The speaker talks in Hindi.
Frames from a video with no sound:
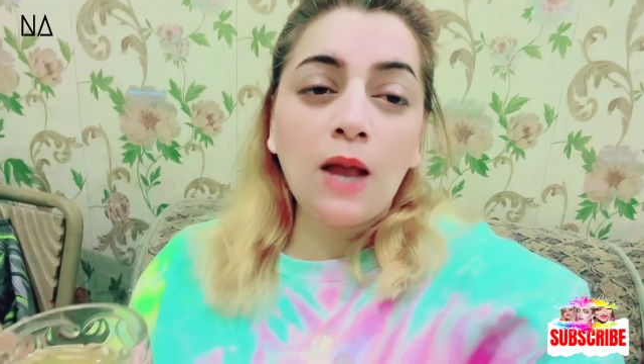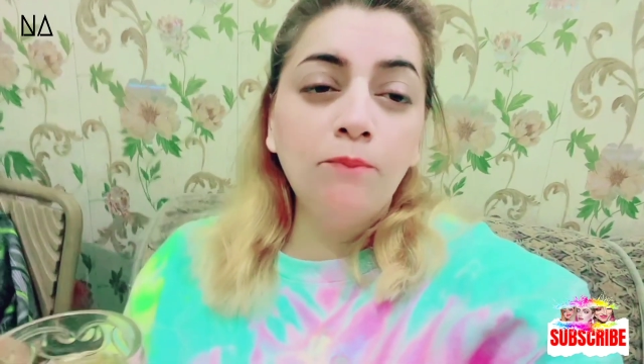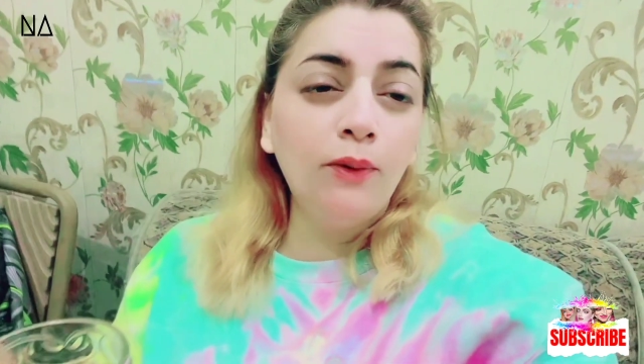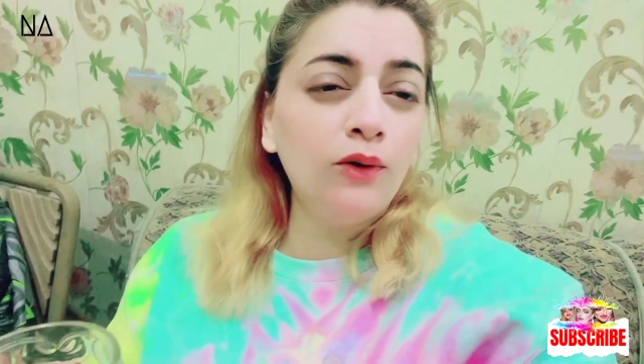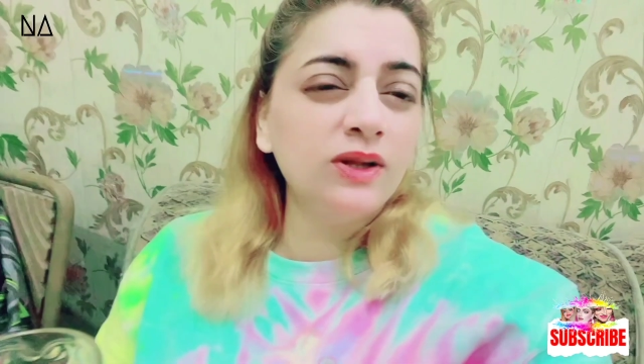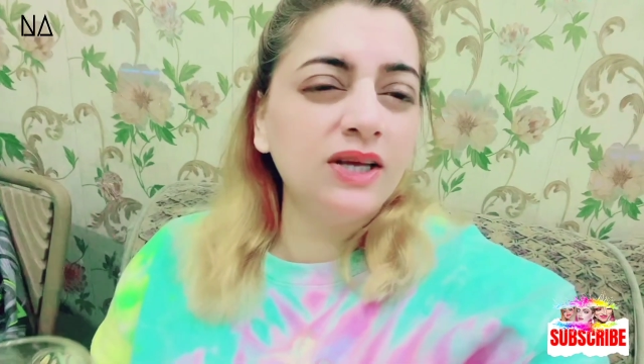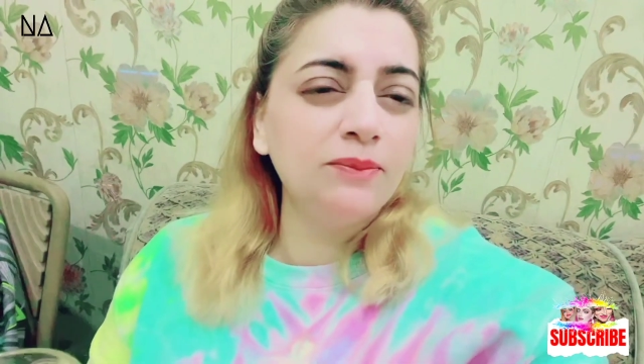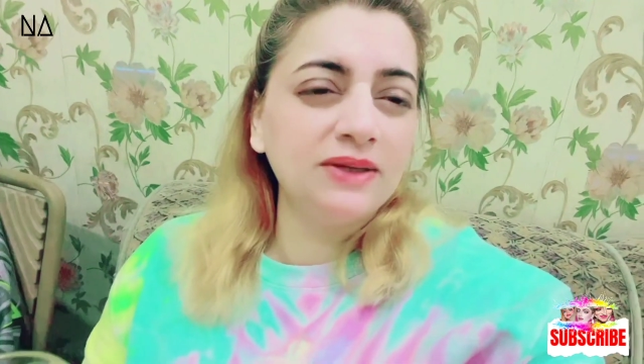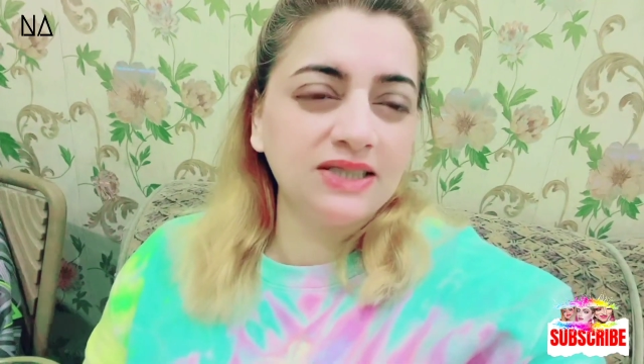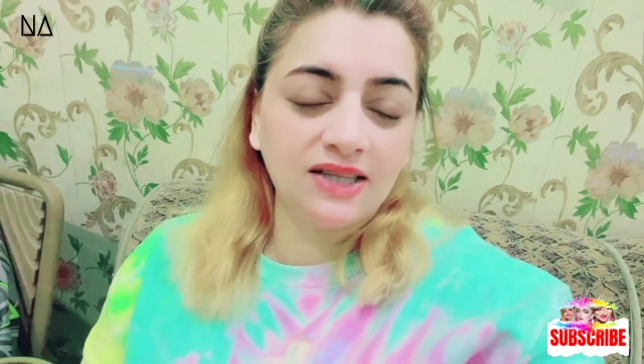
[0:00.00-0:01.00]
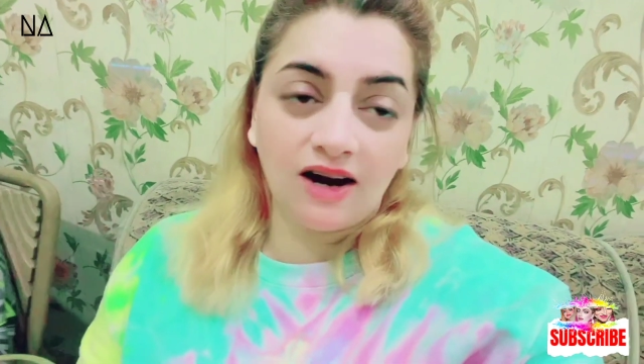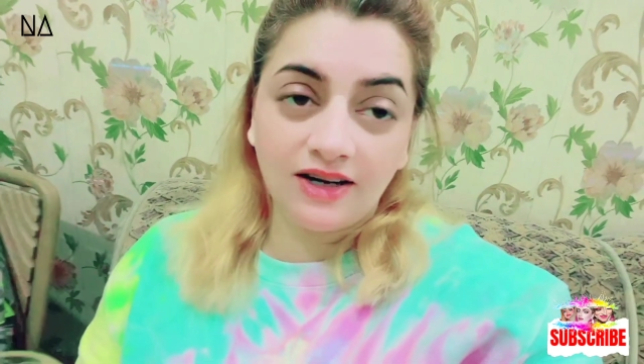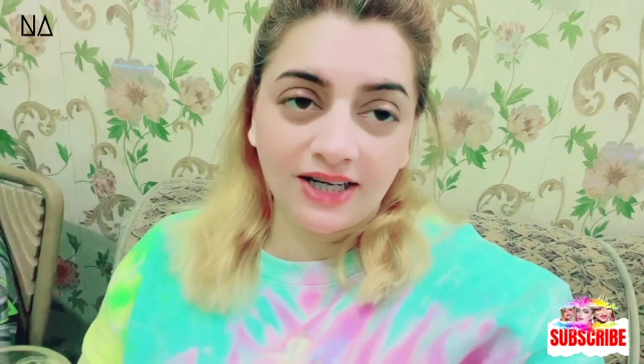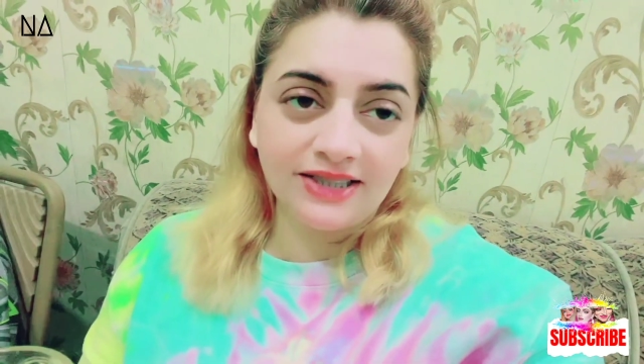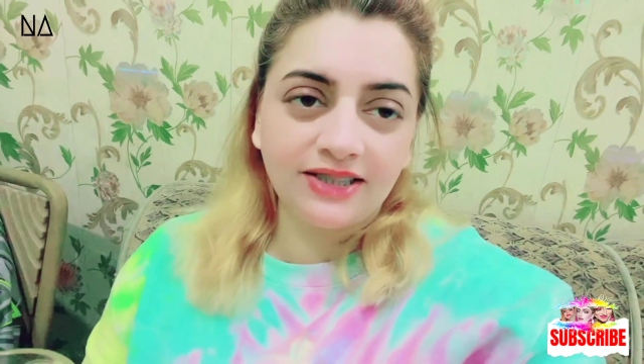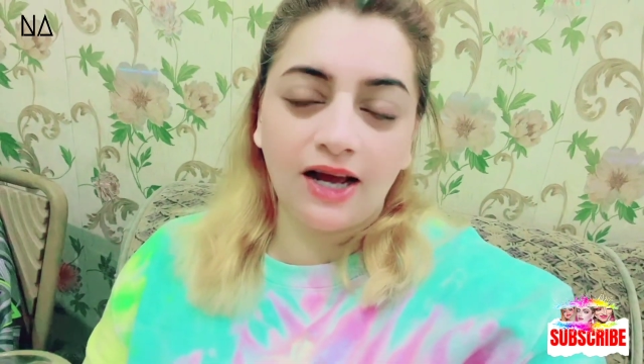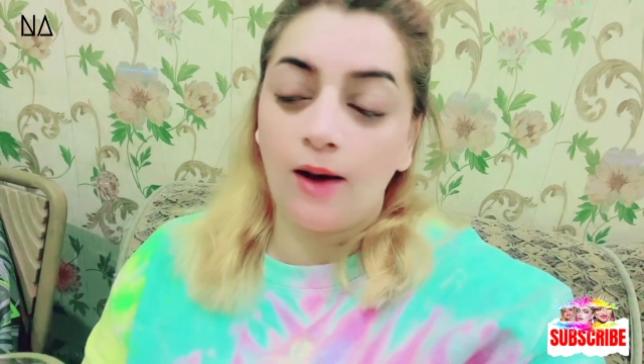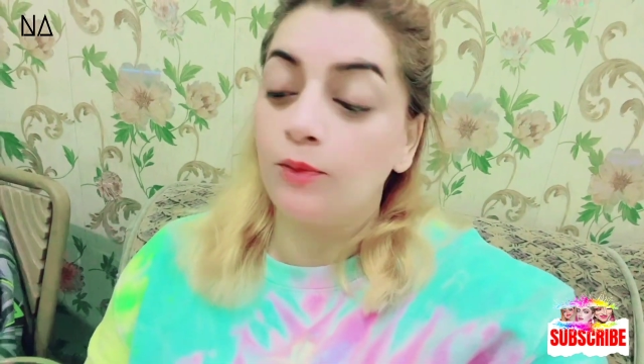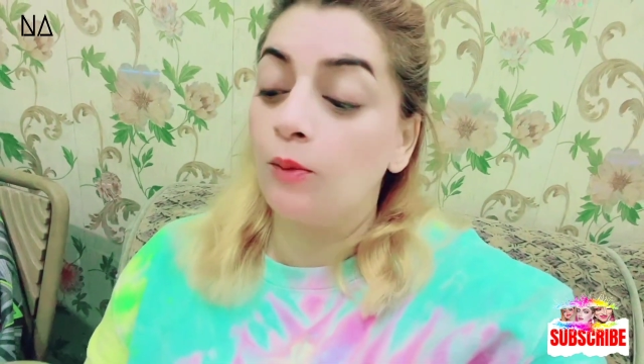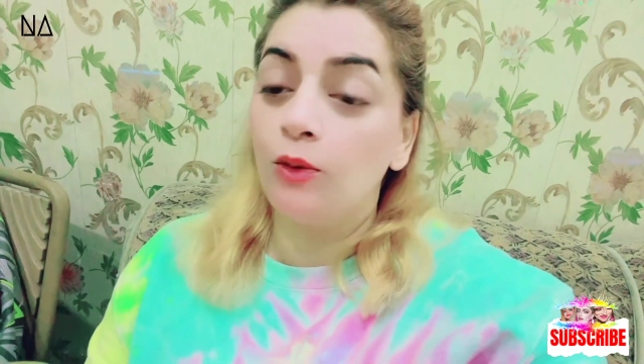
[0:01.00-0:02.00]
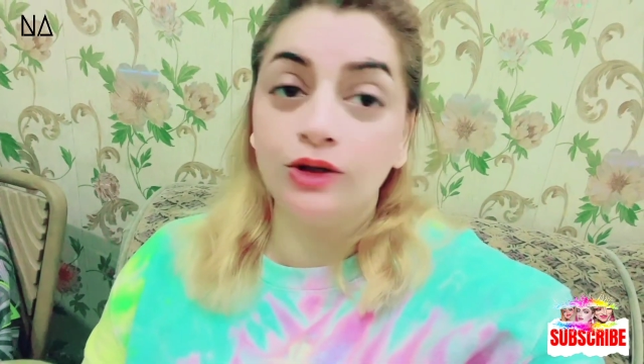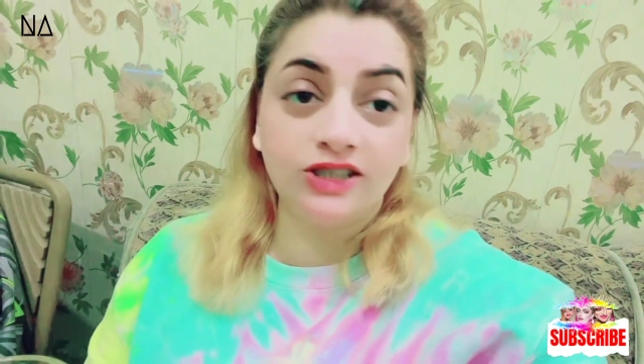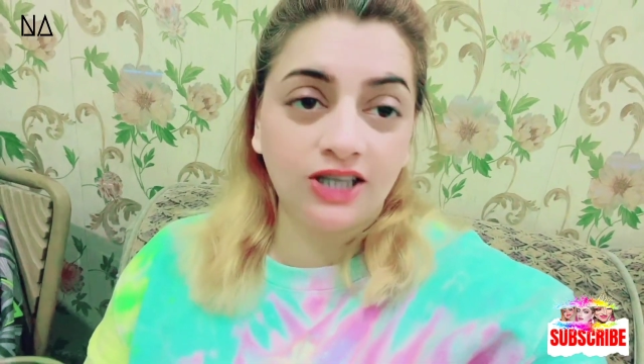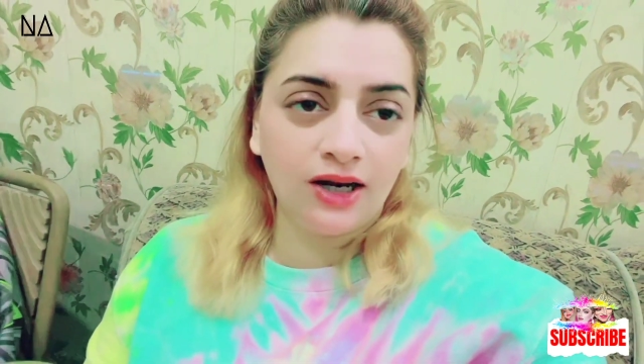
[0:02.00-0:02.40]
बहुत ही मज़ेदार टेस्ट है आपको बहुत अच्छा